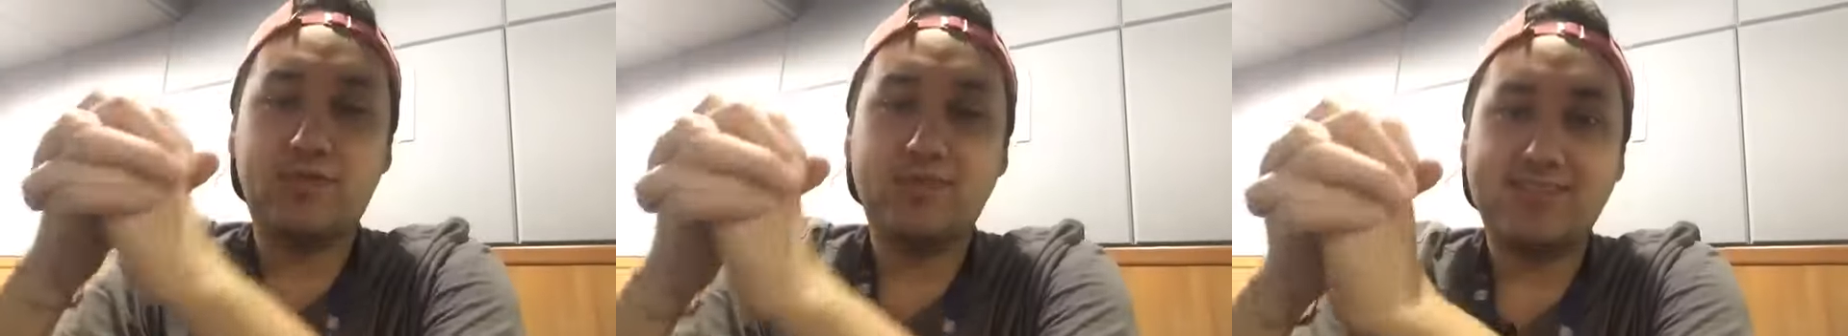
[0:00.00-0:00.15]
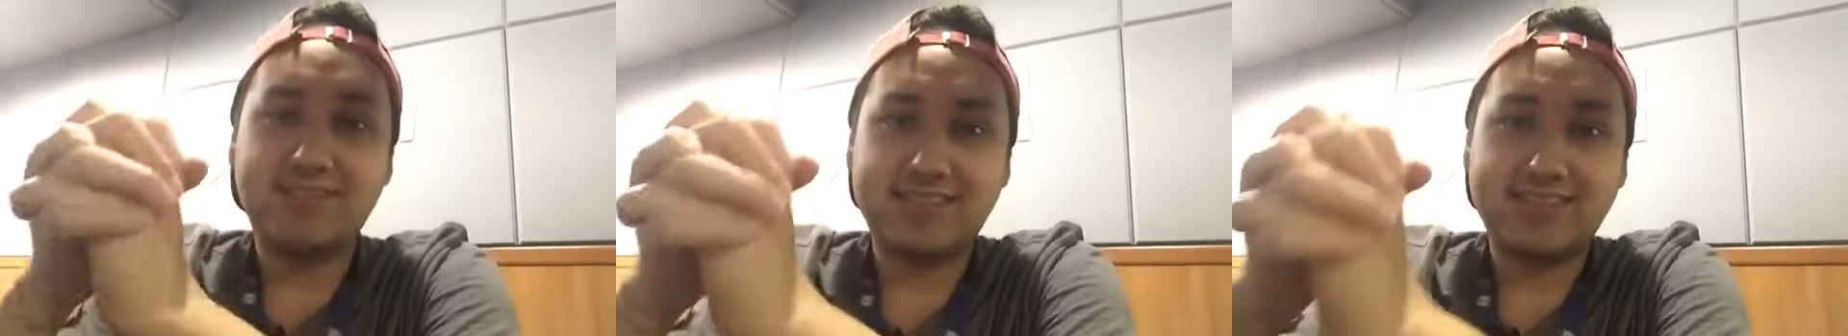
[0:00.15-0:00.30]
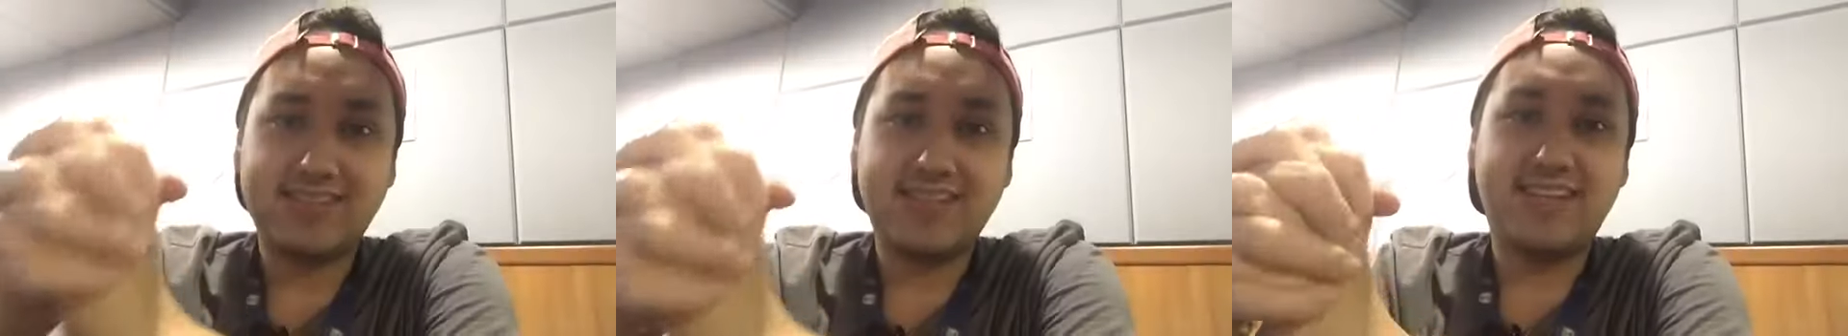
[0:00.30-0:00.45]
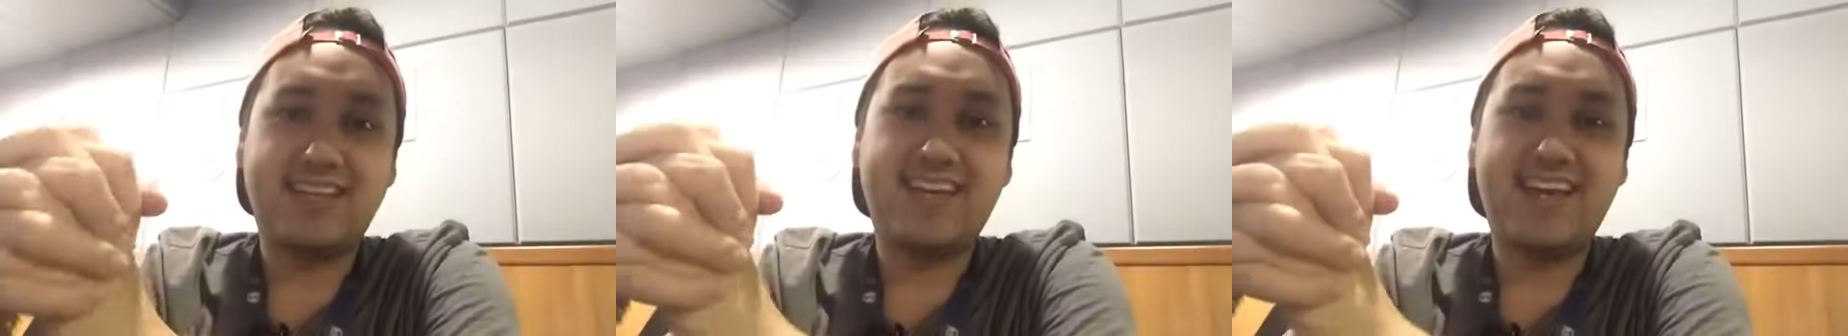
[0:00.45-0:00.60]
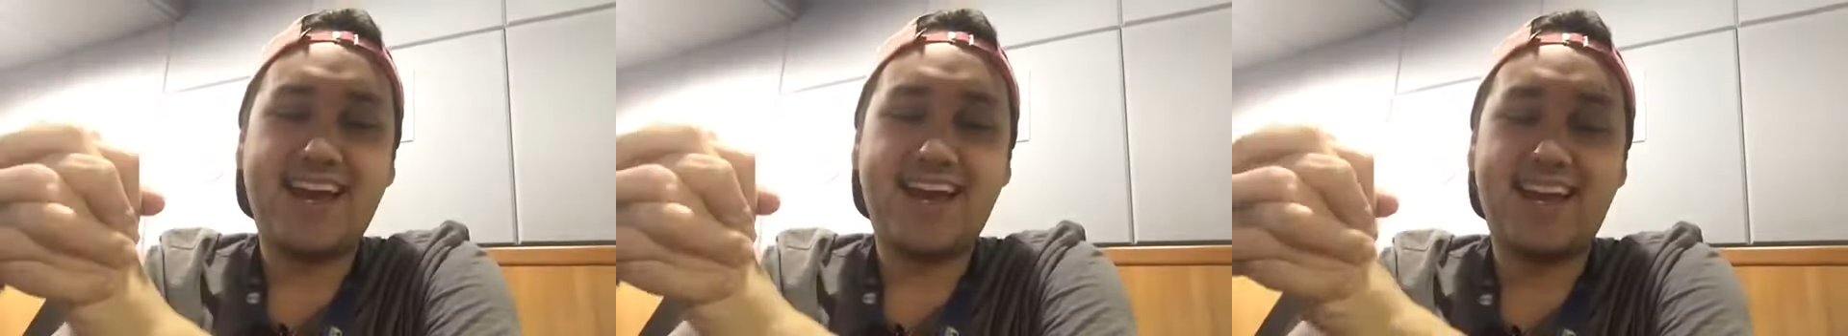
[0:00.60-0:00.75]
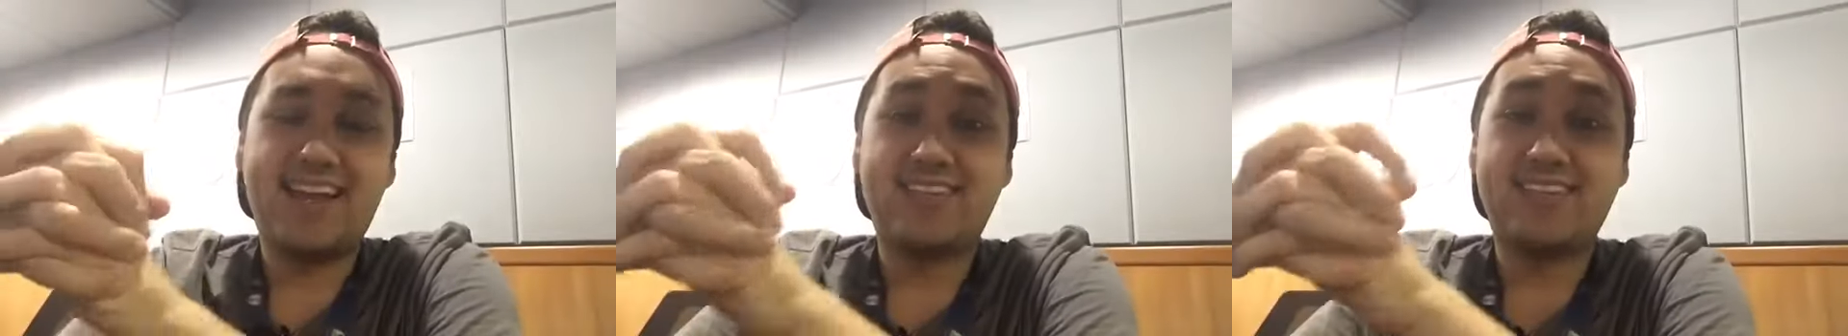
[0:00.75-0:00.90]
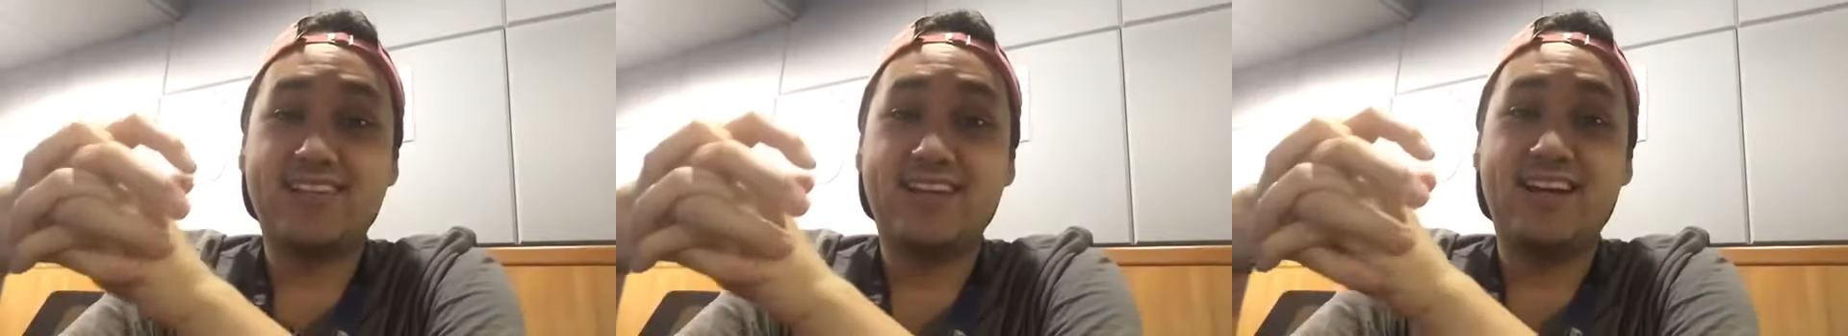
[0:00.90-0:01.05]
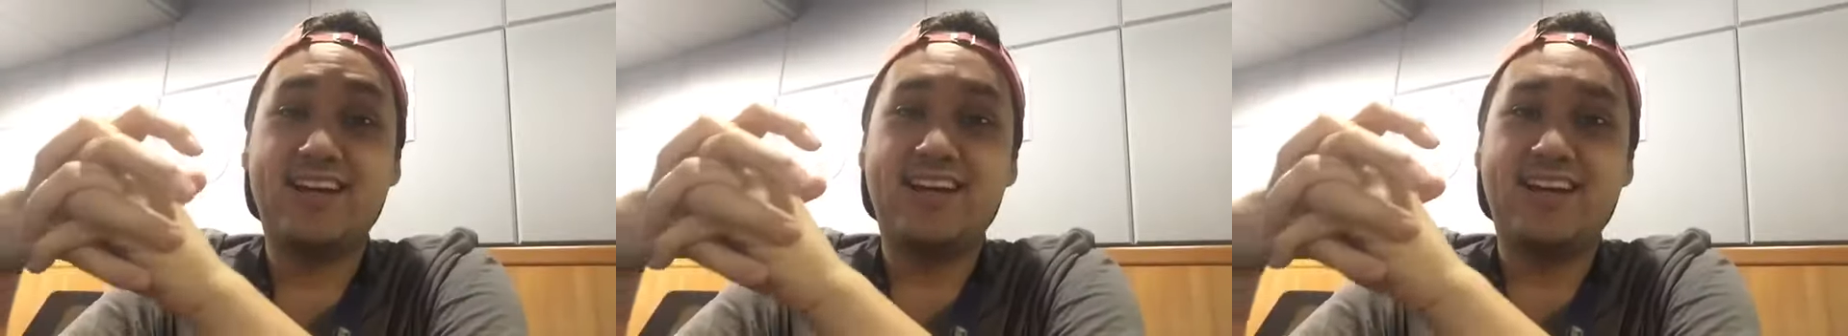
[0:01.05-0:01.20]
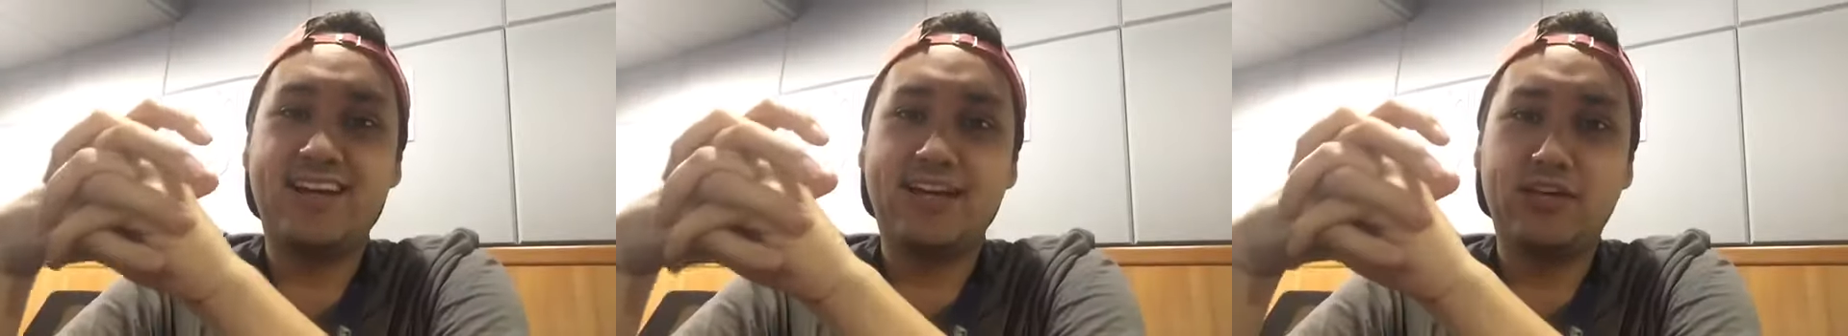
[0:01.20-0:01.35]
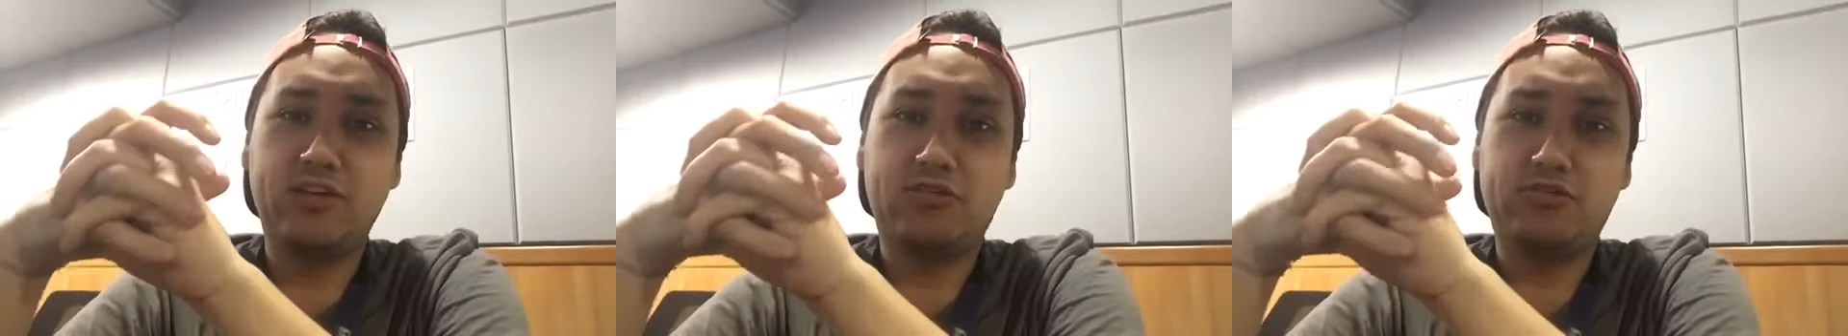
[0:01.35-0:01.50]
assim que elas
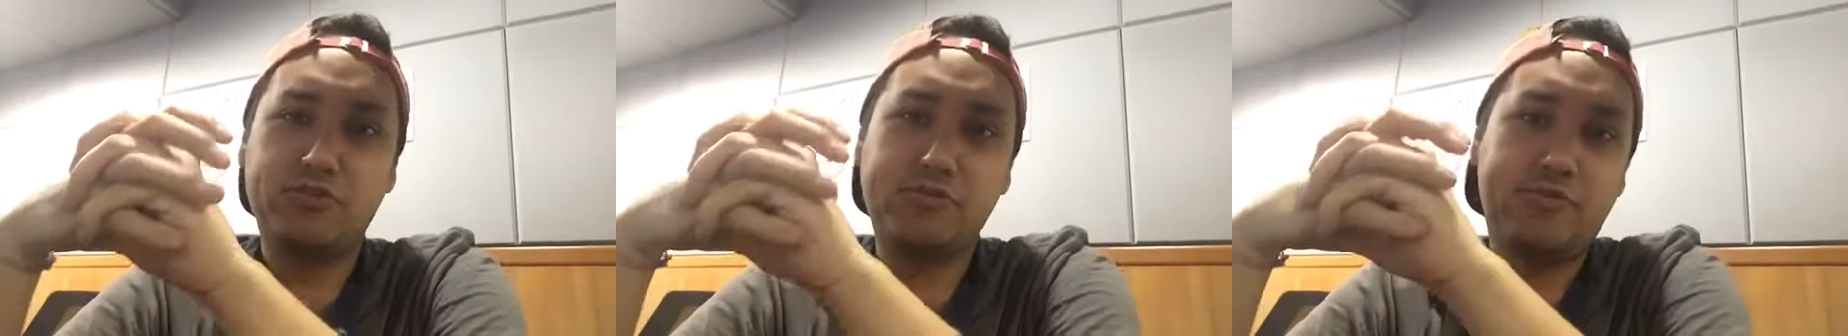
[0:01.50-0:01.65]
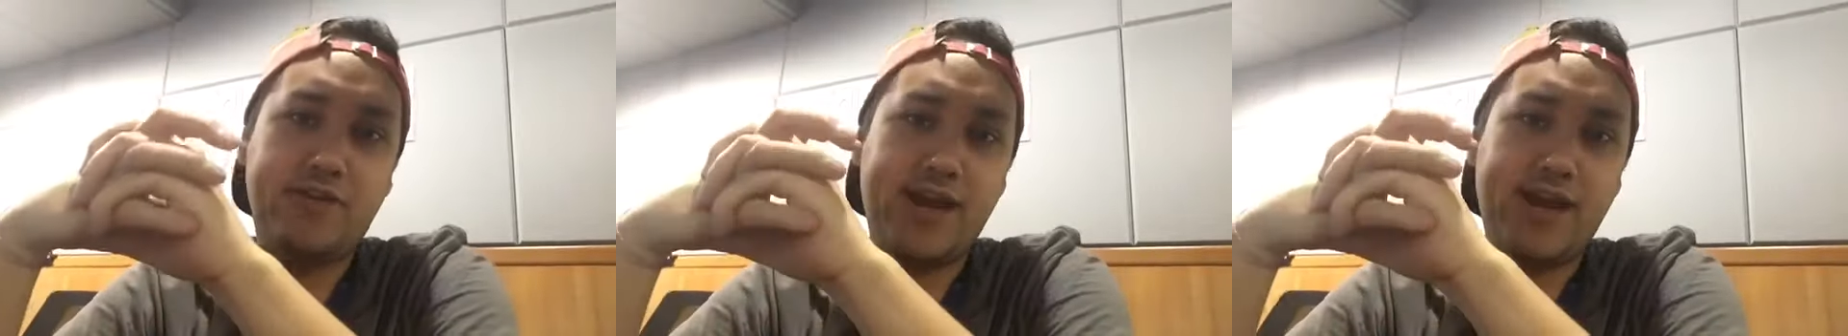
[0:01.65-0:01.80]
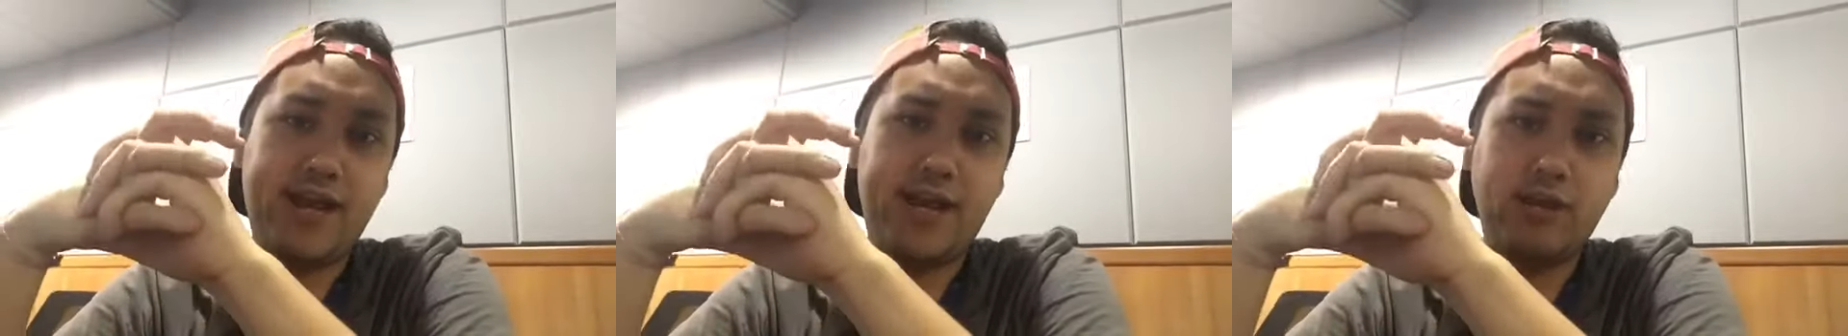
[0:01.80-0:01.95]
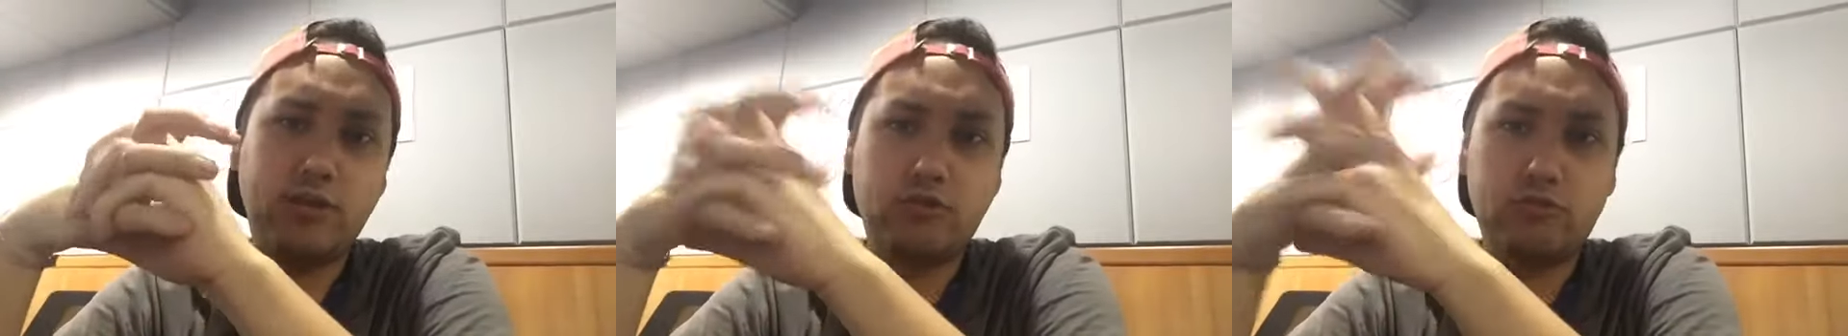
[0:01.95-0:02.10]
estiverem